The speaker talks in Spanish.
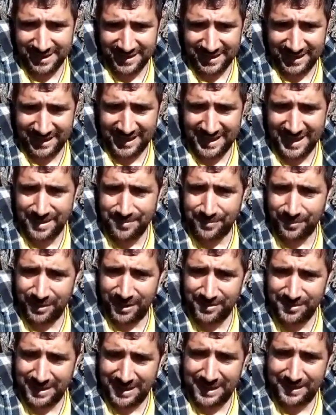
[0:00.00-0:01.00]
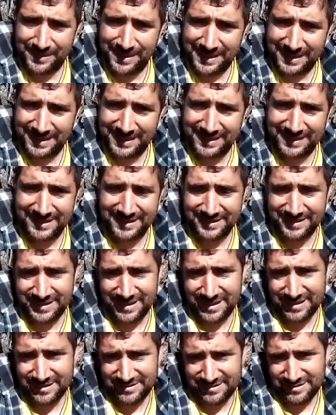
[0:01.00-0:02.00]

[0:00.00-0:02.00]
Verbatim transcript: En aquella época había cabras retintas.